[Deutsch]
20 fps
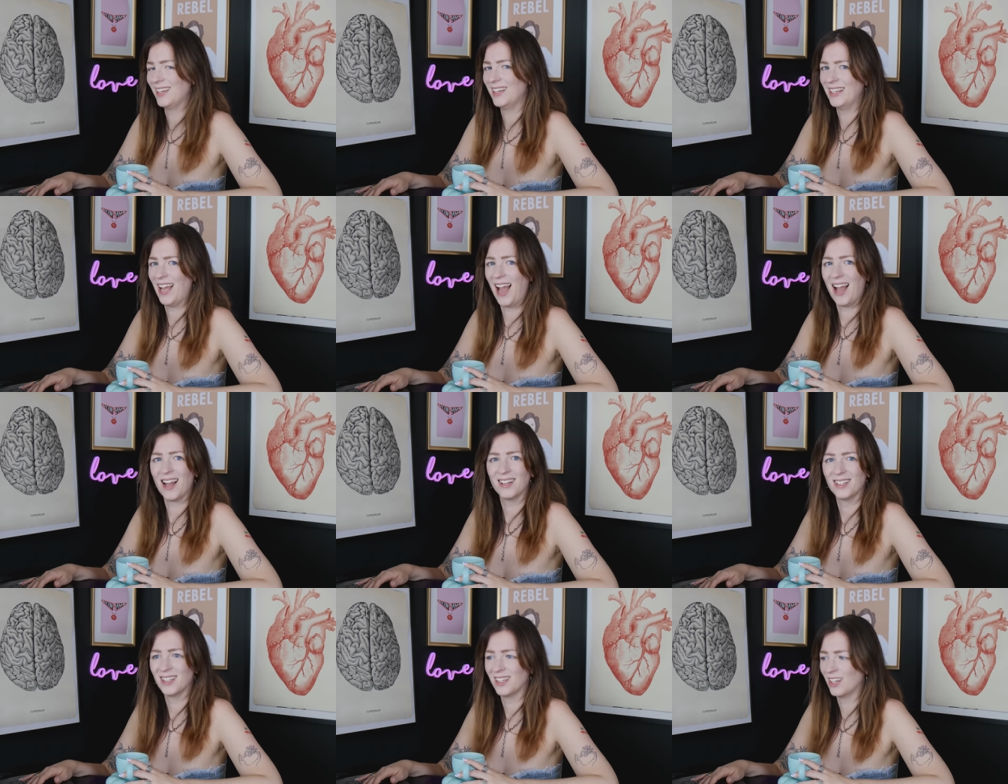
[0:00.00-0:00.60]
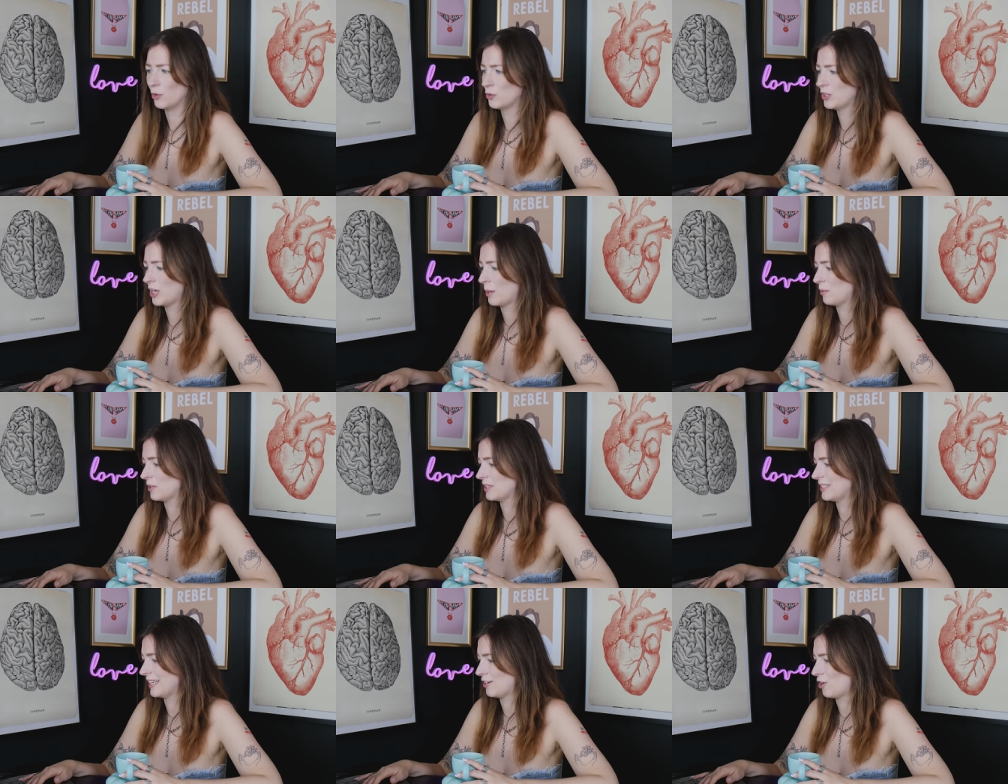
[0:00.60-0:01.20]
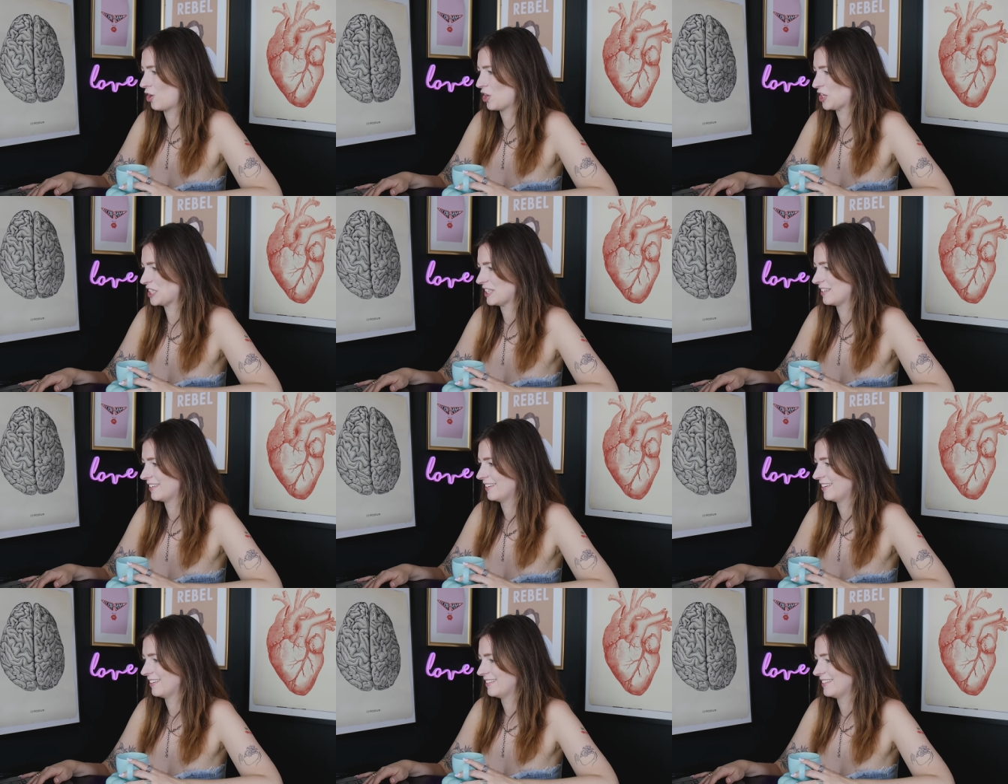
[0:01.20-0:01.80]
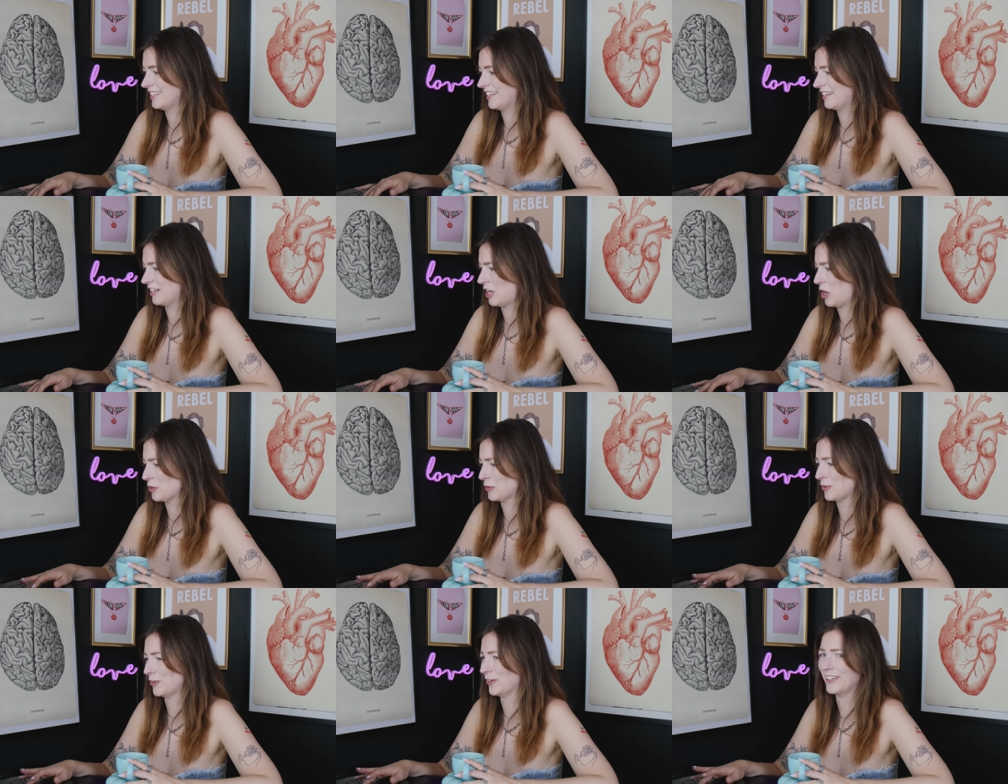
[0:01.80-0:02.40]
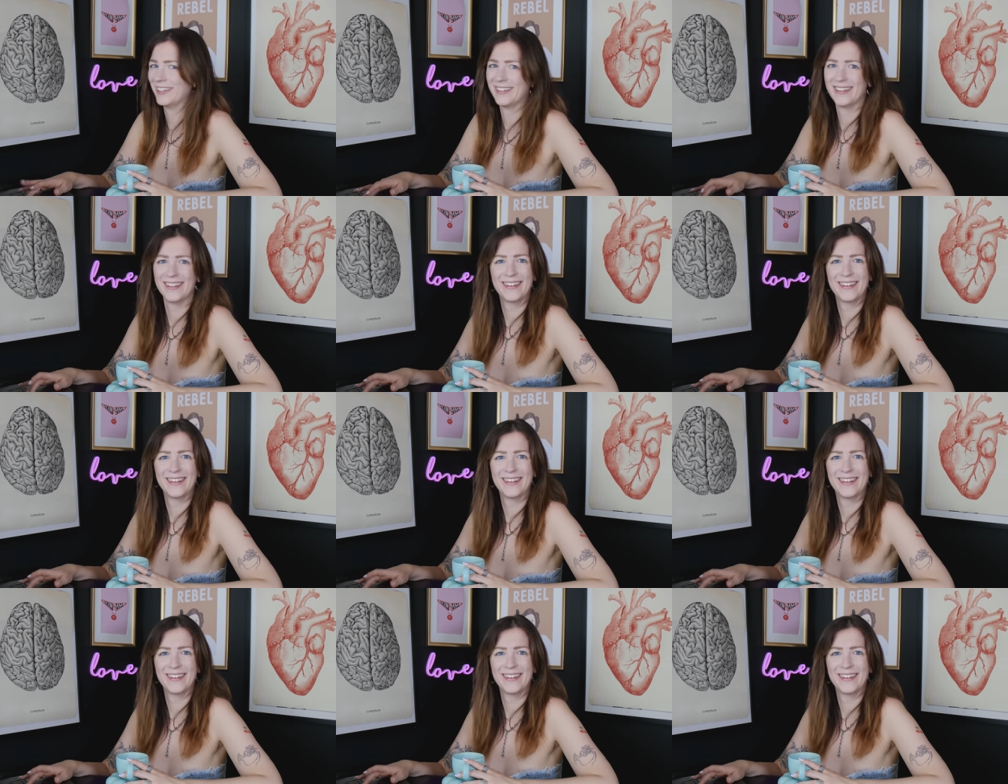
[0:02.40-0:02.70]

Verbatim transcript: Ja, 100% hot. Sehe ich genauso.